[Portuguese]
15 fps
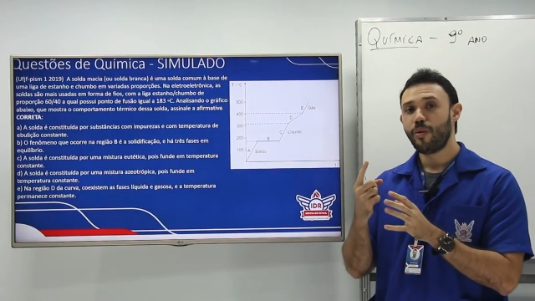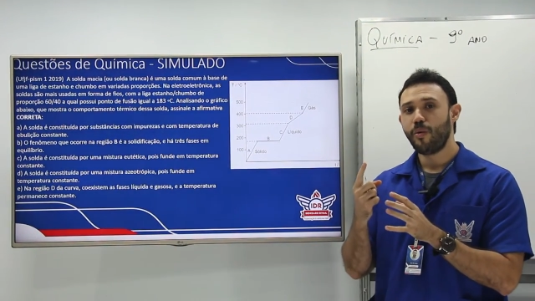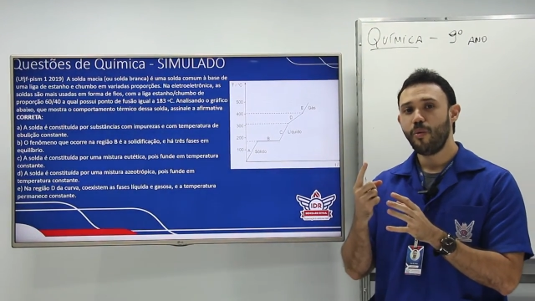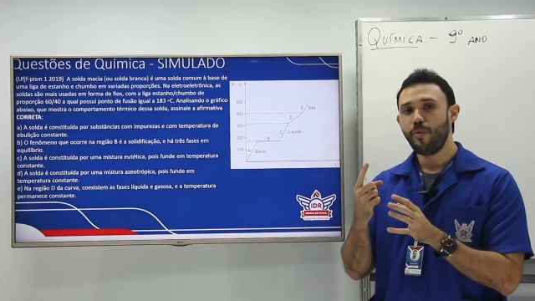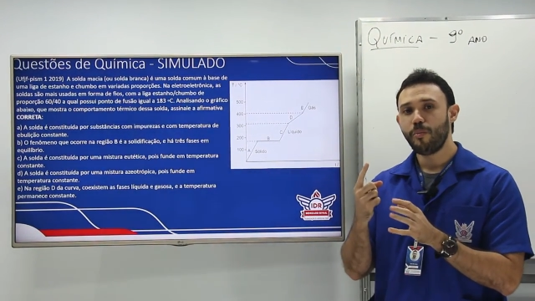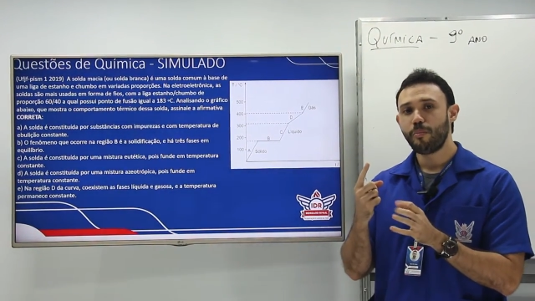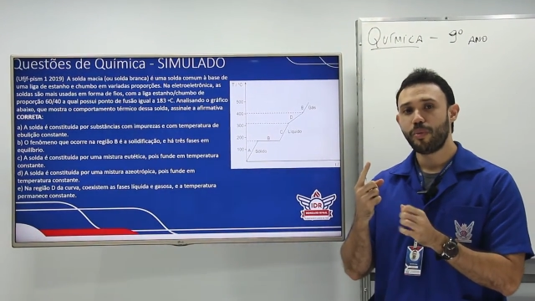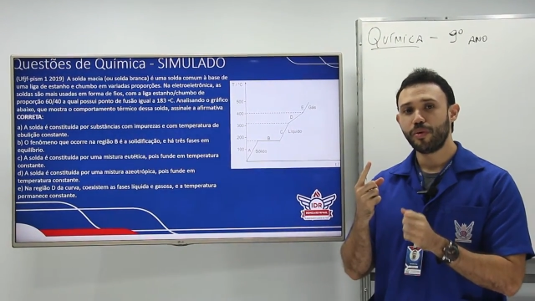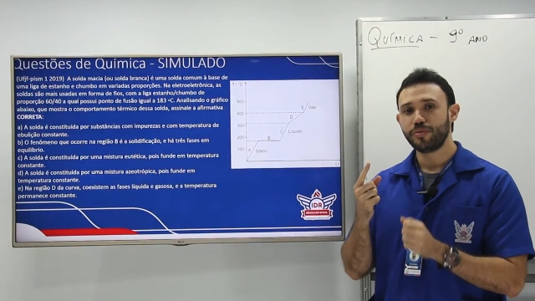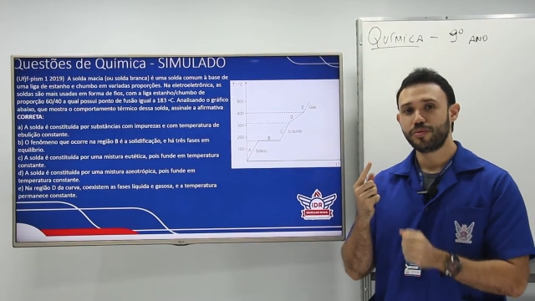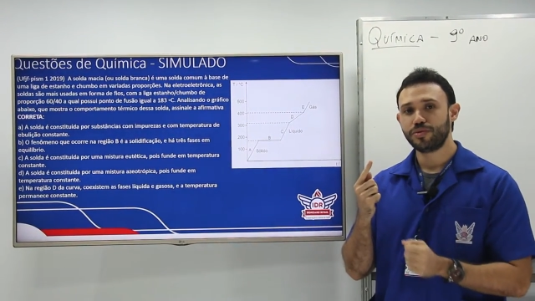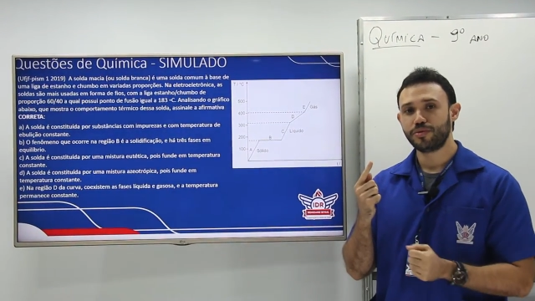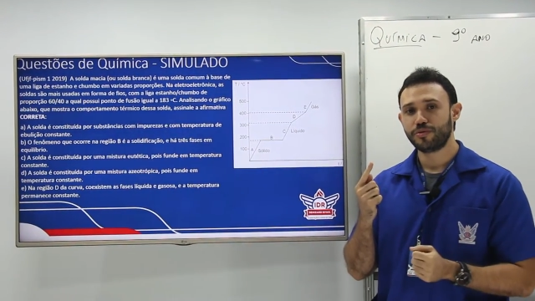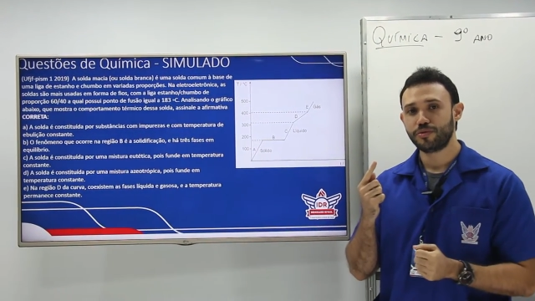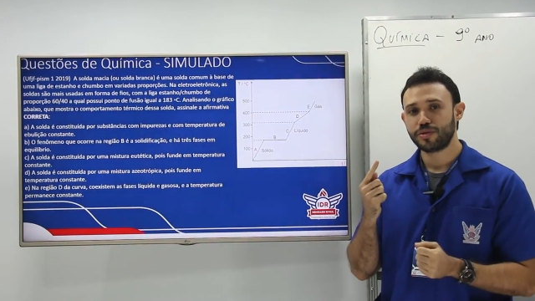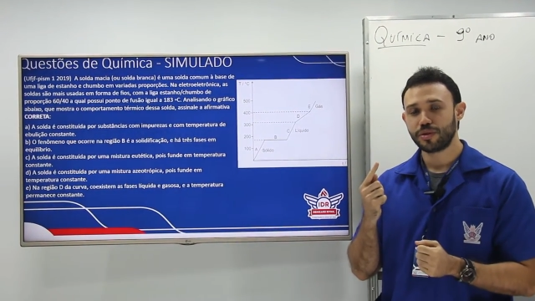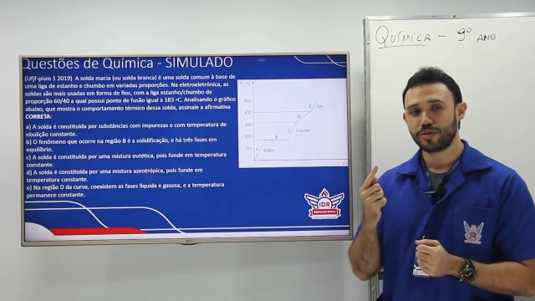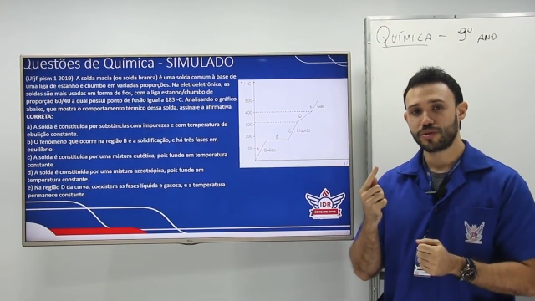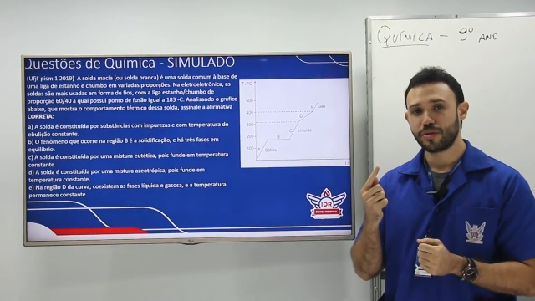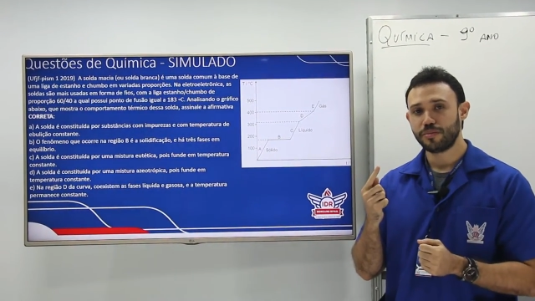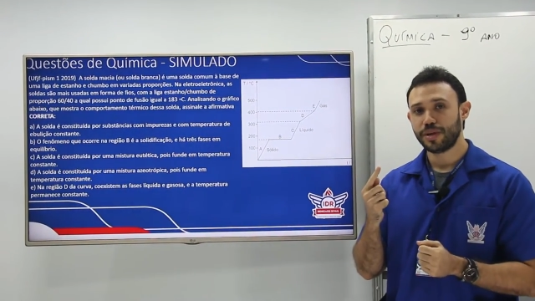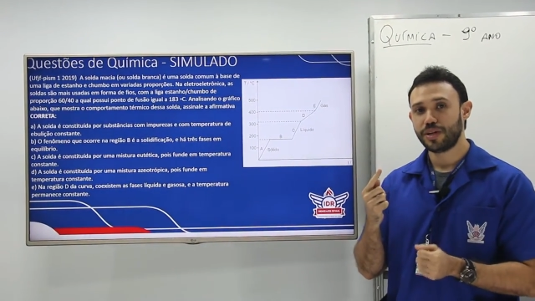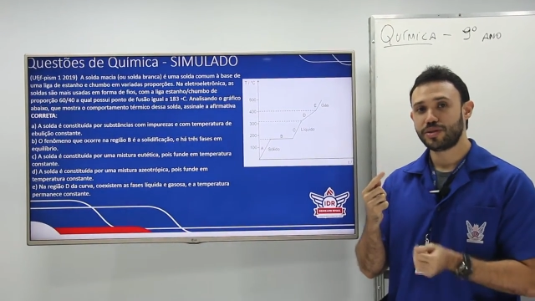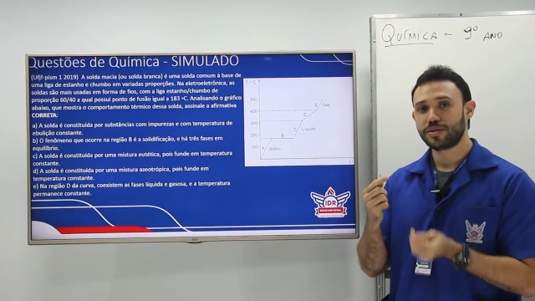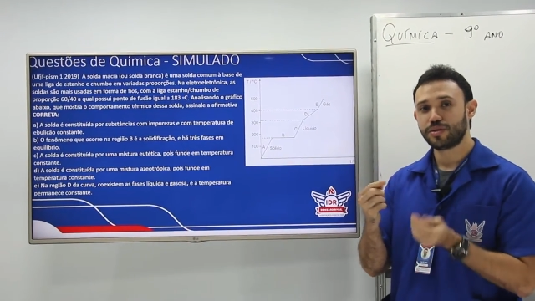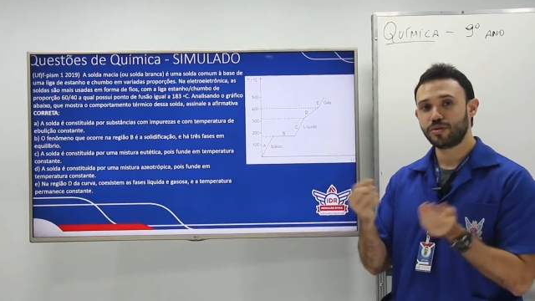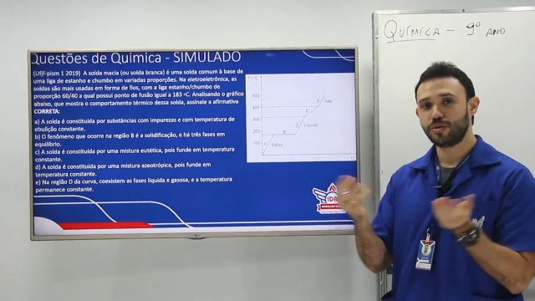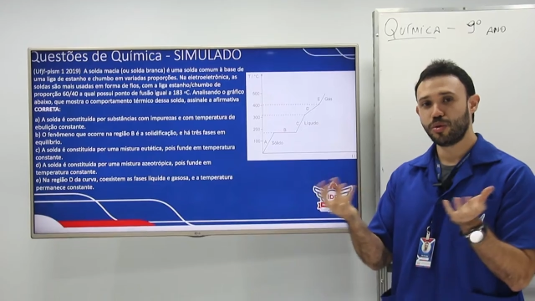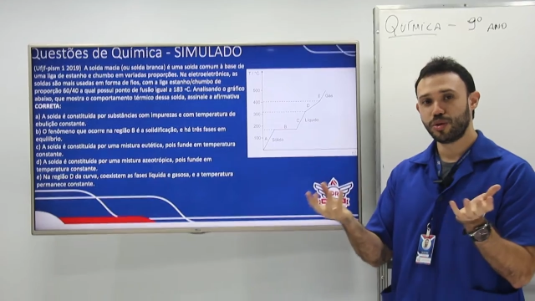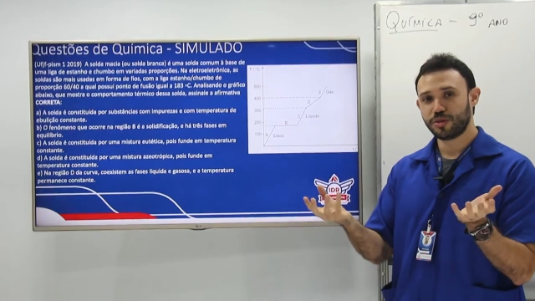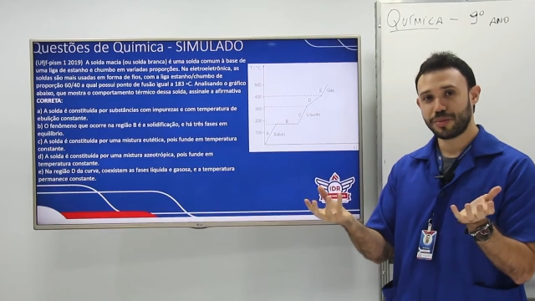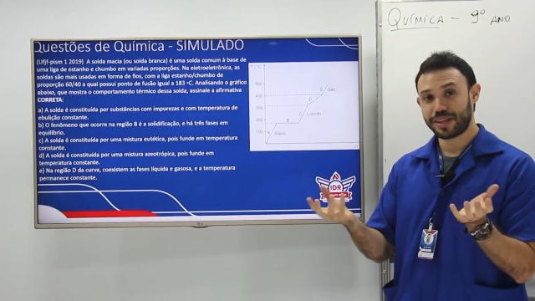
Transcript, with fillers: um ponto de fusão somente. São dois